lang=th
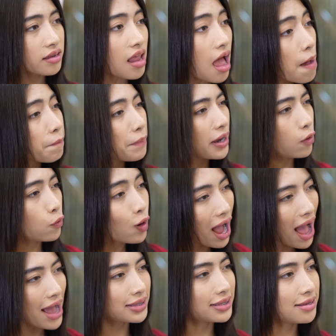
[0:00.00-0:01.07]
ถ้าเป็นลูก
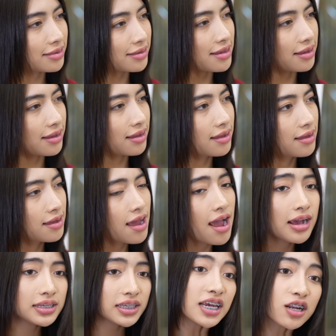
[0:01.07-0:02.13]
ค้าจริ
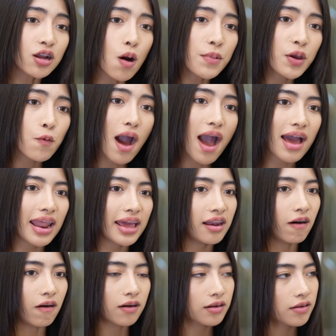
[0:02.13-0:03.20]
งๆฉันก็ไม่ว่าอะไร
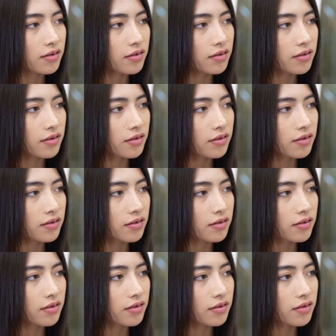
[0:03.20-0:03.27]
หรอก